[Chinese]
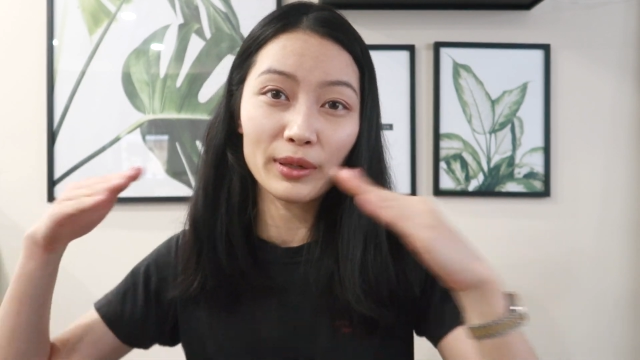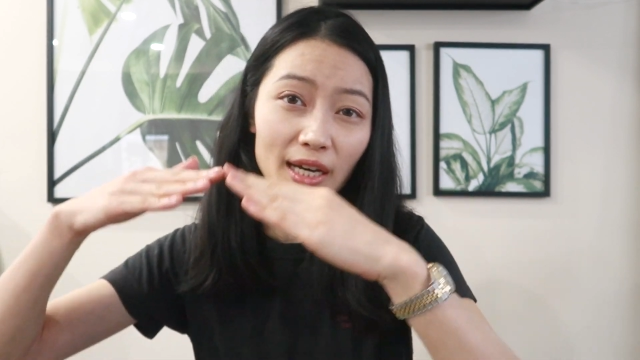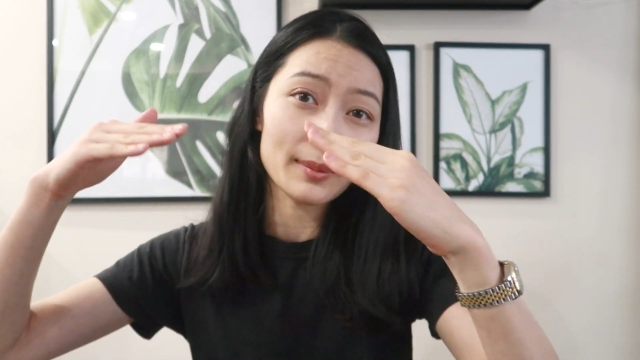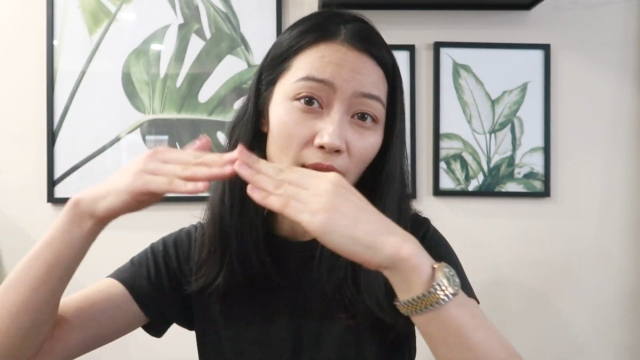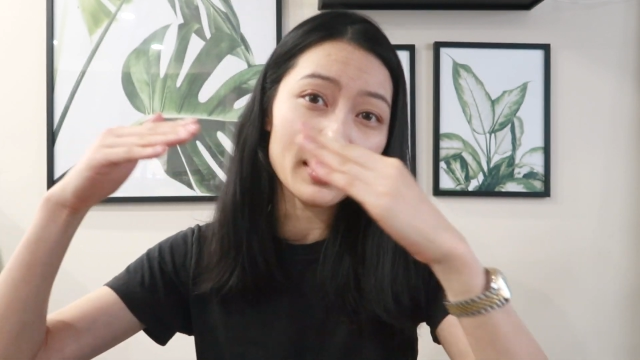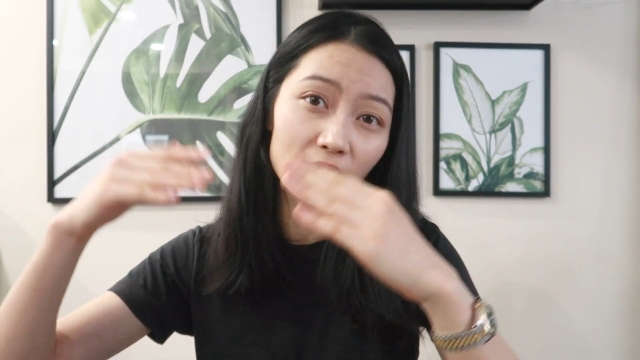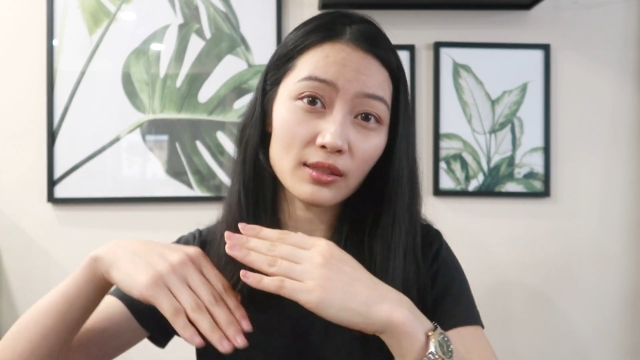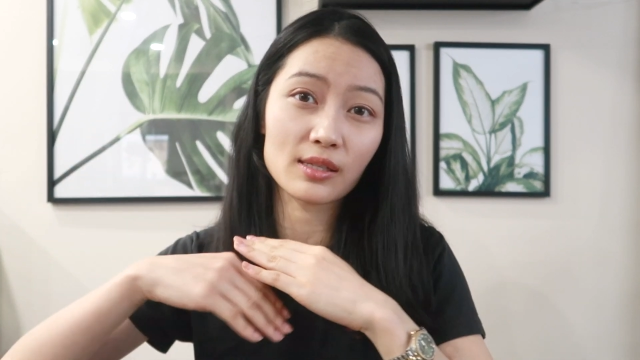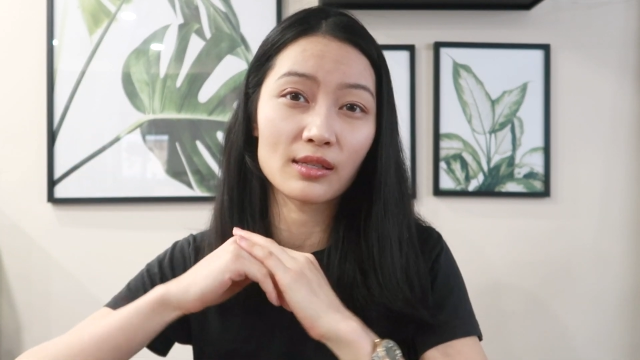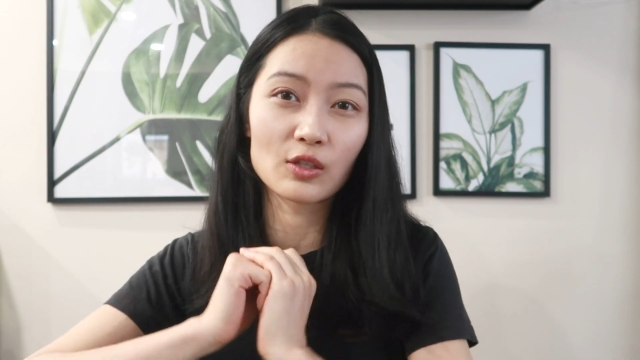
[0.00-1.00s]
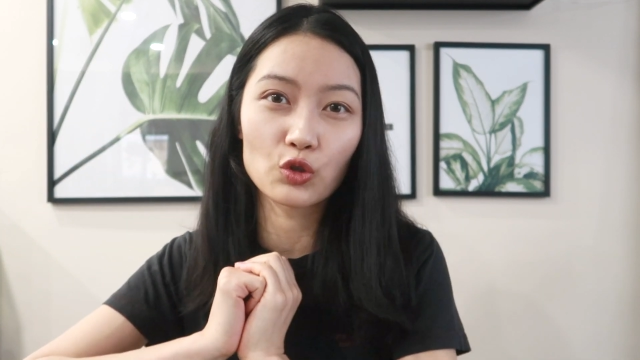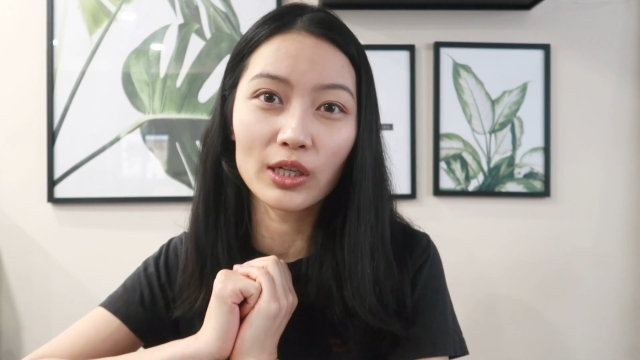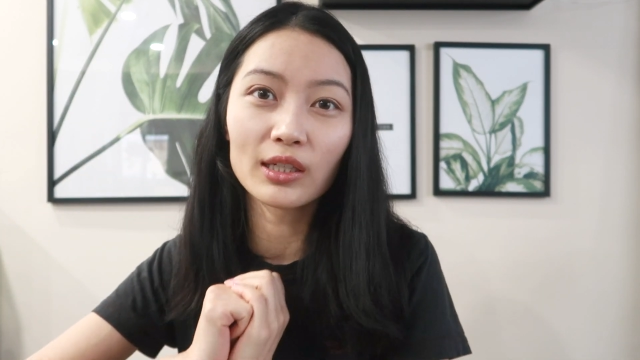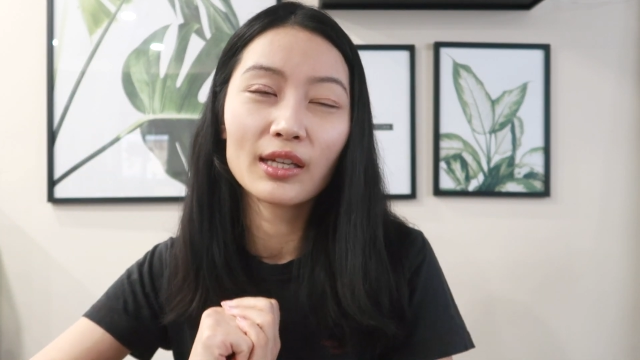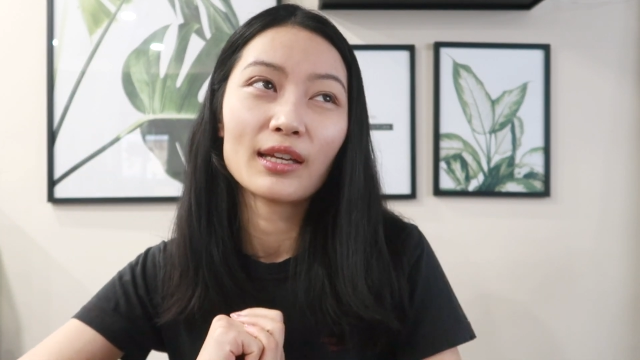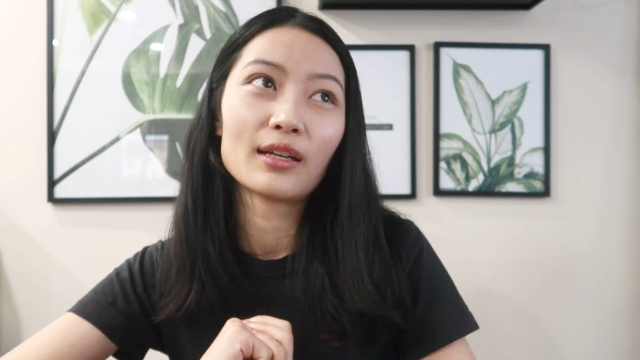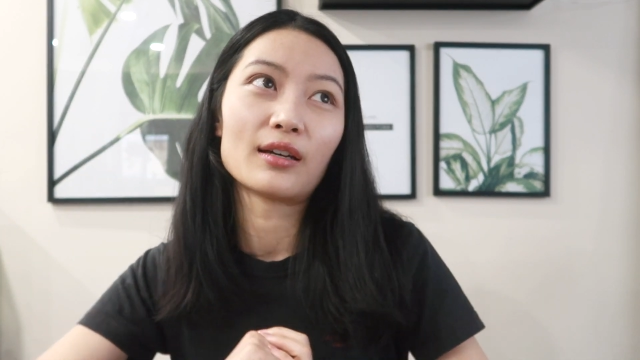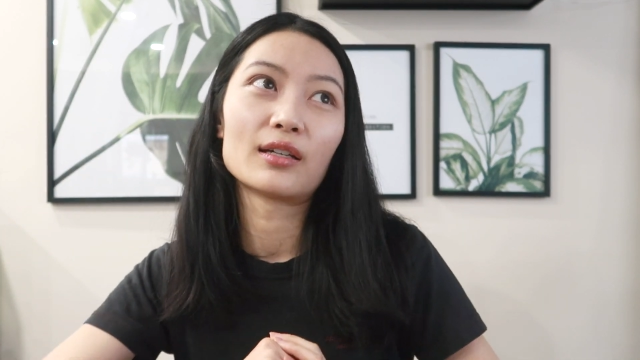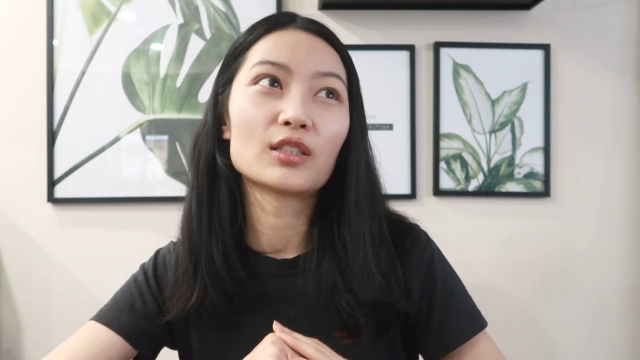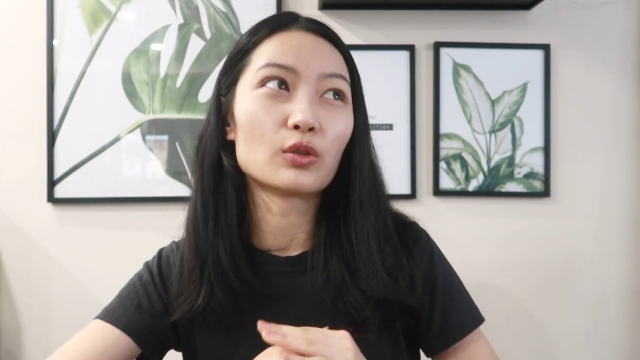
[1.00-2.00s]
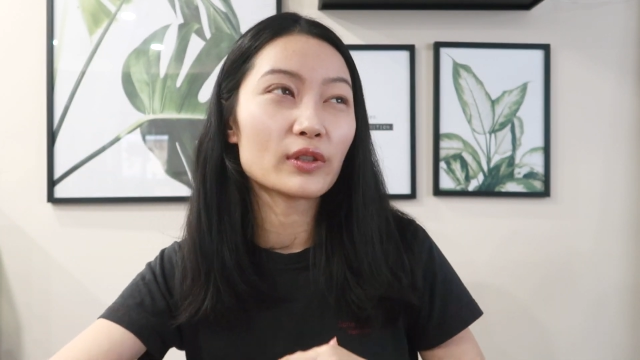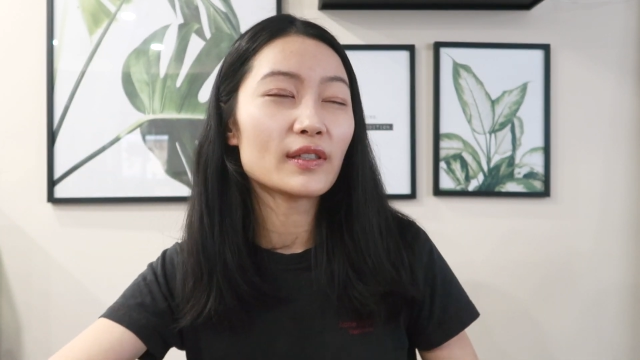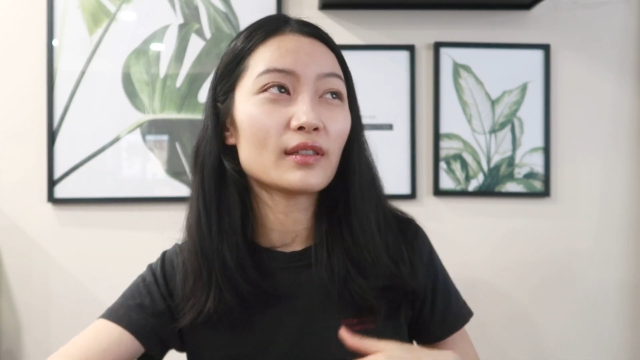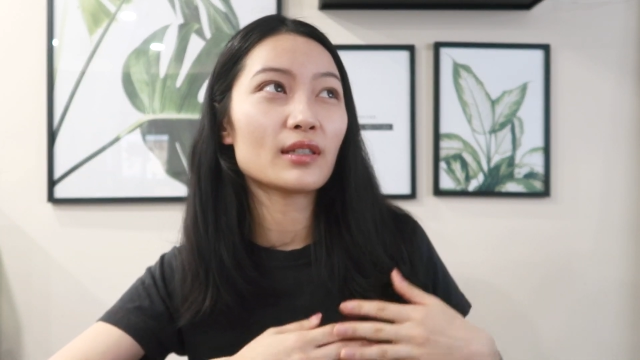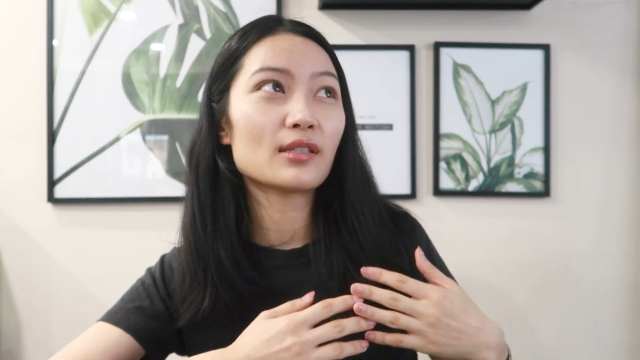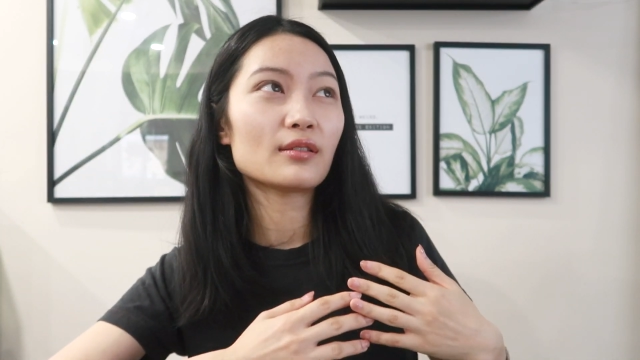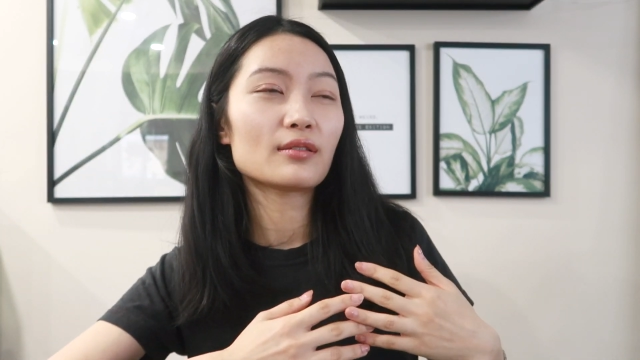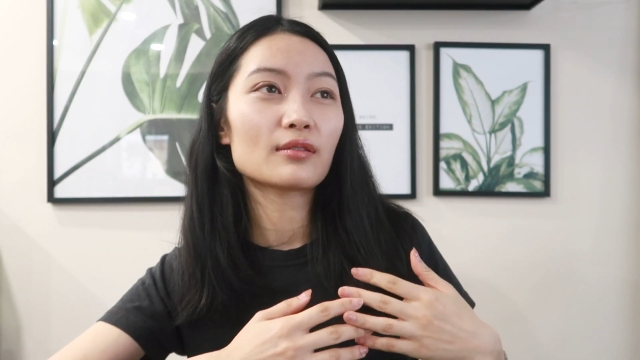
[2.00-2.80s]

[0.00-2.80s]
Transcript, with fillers: 啪啪啪的死撞。呃，有一些